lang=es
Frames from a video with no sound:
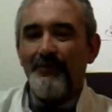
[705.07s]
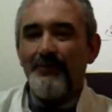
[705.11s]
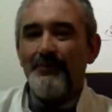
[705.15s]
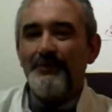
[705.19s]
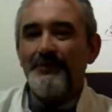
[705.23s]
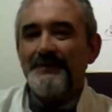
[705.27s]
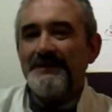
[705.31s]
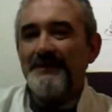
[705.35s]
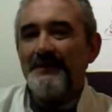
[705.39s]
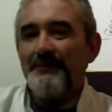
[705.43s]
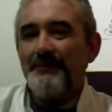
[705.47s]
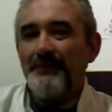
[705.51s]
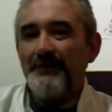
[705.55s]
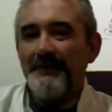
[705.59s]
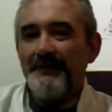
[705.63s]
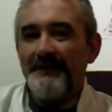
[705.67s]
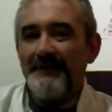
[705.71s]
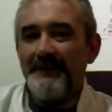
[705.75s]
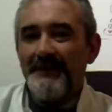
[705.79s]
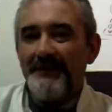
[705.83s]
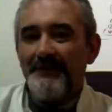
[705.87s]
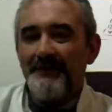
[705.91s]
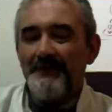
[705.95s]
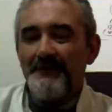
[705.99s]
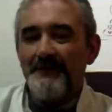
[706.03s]
cómo se
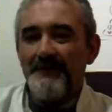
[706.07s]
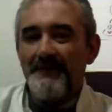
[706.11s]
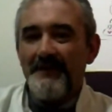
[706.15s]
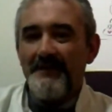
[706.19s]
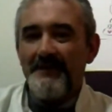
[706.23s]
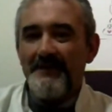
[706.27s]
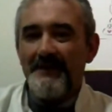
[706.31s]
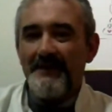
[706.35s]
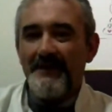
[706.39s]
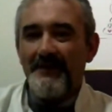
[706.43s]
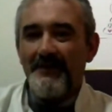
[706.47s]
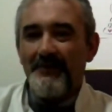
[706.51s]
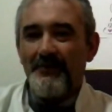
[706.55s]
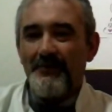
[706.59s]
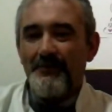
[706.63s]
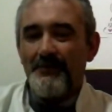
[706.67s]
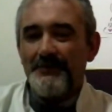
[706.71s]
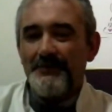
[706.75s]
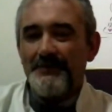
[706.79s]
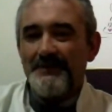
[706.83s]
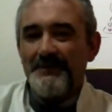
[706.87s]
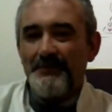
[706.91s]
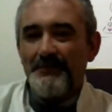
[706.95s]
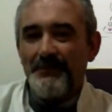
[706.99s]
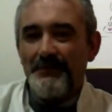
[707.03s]
puede tener confianza,
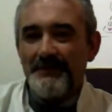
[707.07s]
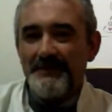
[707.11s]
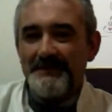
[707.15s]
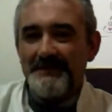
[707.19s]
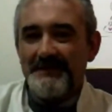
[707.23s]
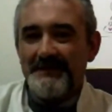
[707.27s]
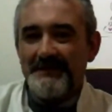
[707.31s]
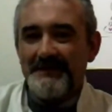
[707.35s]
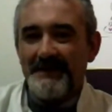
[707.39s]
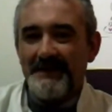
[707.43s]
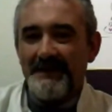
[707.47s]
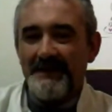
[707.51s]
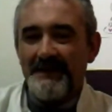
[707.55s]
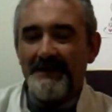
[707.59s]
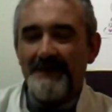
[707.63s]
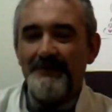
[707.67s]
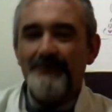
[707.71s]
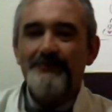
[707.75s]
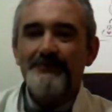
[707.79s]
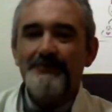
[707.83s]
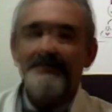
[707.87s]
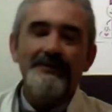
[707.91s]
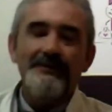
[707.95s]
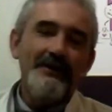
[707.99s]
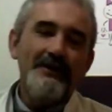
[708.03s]
cómo se puede estar
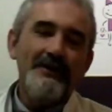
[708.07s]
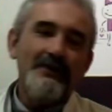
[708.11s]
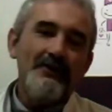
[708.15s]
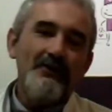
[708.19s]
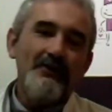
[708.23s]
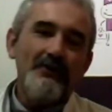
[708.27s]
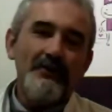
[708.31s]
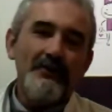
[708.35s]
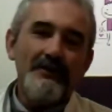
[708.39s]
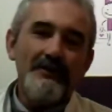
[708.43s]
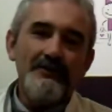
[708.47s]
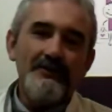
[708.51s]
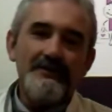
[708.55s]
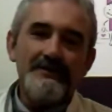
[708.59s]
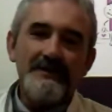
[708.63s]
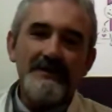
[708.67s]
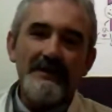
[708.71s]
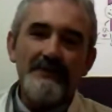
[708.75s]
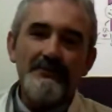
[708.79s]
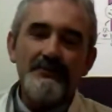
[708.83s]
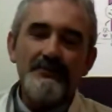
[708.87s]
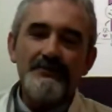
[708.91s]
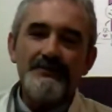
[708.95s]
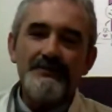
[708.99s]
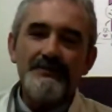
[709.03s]
tranquilo cuando
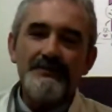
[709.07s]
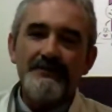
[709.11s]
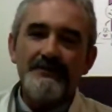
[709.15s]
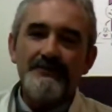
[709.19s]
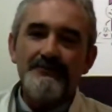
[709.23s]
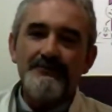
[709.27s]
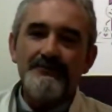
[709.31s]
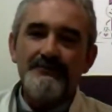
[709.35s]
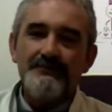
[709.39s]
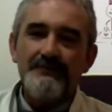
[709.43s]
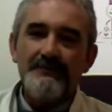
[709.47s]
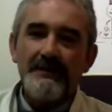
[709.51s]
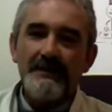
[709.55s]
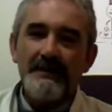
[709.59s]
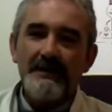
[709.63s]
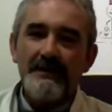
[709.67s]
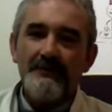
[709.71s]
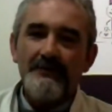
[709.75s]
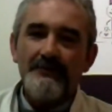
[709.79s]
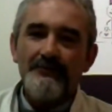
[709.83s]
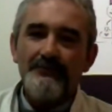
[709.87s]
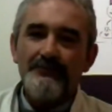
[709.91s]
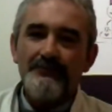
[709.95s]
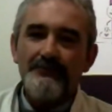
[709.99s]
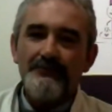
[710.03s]
estamos en una
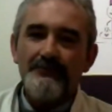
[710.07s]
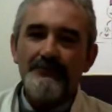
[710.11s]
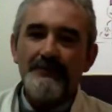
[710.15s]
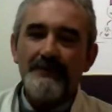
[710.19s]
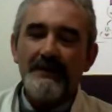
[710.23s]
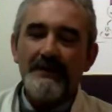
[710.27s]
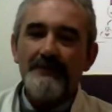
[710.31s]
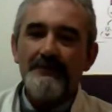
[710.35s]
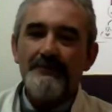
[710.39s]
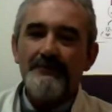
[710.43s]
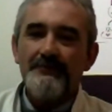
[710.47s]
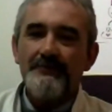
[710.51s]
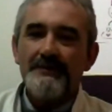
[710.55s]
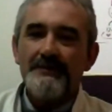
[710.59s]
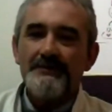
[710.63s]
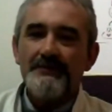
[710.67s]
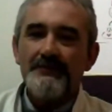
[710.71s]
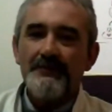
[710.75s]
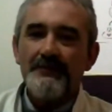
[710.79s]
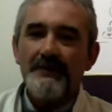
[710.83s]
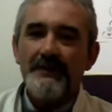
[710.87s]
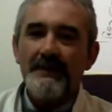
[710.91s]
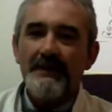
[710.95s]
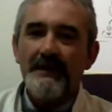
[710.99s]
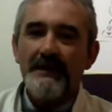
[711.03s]
cultura o en una
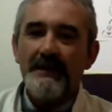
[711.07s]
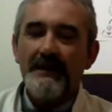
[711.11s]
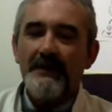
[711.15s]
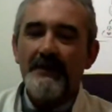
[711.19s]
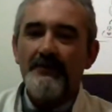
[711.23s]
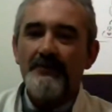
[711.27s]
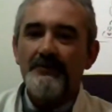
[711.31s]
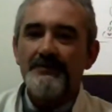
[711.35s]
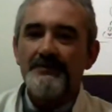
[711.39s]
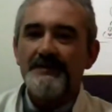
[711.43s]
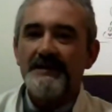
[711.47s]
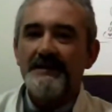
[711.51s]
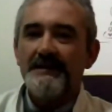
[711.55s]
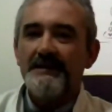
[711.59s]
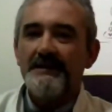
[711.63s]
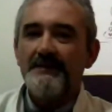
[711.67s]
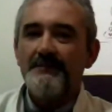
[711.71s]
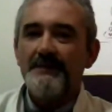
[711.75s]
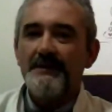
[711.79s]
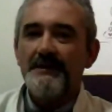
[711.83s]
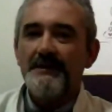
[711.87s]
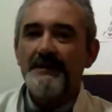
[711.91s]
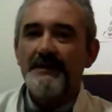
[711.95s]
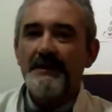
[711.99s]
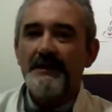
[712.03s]
sociedad que
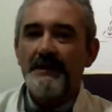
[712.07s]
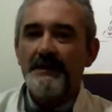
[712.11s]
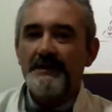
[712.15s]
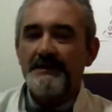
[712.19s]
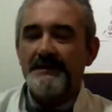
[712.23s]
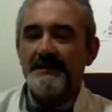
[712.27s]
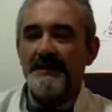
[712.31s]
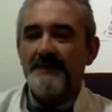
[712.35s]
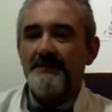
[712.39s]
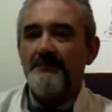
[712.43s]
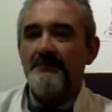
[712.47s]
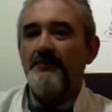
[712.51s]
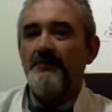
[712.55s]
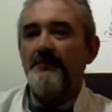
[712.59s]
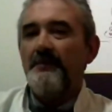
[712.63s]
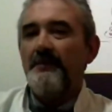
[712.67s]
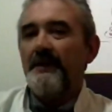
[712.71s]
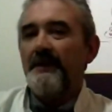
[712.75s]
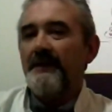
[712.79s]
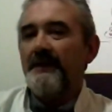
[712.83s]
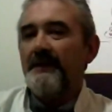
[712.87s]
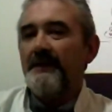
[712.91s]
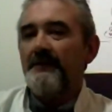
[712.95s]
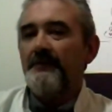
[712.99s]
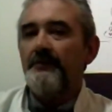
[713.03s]
constantemente está
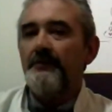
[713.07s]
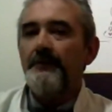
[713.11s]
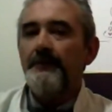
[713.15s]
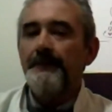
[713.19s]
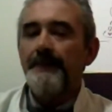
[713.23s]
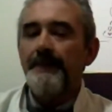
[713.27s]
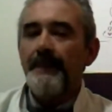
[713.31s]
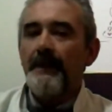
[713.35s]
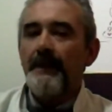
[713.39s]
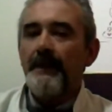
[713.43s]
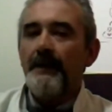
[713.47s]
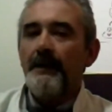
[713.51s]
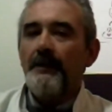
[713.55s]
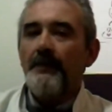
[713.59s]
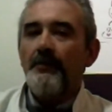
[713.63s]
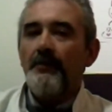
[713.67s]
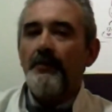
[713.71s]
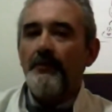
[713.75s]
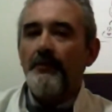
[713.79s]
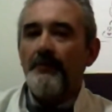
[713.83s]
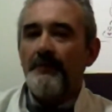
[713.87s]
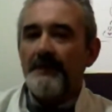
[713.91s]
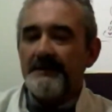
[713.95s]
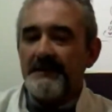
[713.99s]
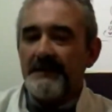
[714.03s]
bombardeando con
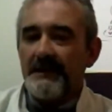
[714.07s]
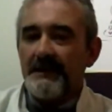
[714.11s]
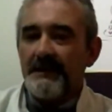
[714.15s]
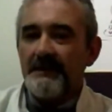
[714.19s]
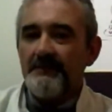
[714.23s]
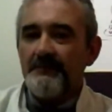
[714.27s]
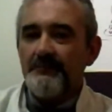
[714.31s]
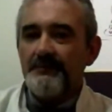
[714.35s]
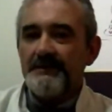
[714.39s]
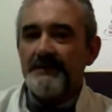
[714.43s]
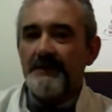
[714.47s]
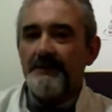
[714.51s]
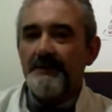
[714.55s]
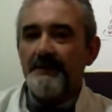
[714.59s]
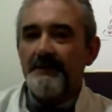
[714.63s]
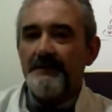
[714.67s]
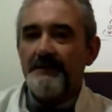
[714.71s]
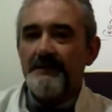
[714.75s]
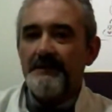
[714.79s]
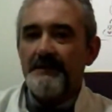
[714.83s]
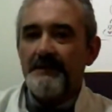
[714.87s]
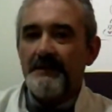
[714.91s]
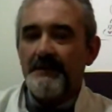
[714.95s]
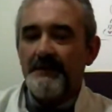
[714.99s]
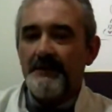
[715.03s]
mensajes muchas veces de
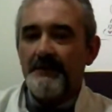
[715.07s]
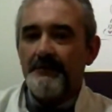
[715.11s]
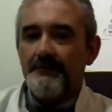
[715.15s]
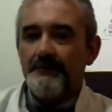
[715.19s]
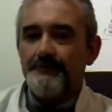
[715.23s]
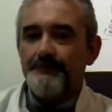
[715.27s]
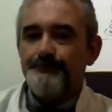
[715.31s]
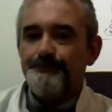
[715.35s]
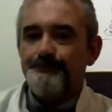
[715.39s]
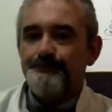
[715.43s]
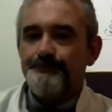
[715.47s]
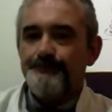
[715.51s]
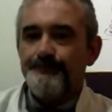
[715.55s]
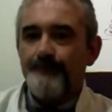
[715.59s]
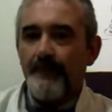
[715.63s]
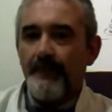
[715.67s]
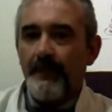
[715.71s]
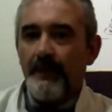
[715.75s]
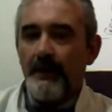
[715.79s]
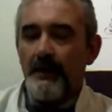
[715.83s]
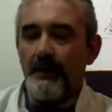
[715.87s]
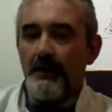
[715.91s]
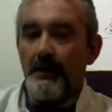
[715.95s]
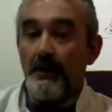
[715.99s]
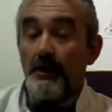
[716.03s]
miedo.
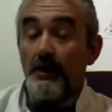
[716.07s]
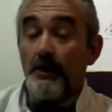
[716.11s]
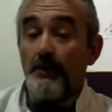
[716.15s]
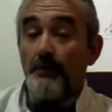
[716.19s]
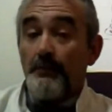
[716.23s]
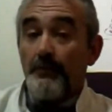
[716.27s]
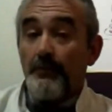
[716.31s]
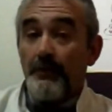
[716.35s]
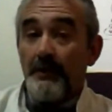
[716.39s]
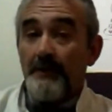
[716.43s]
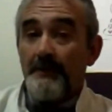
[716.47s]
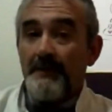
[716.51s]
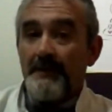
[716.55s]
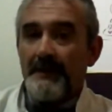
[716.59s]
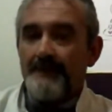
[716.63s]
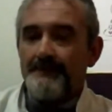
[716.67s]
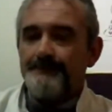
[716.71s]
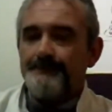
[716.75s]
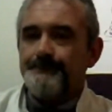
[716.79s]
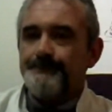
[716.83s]
Problema.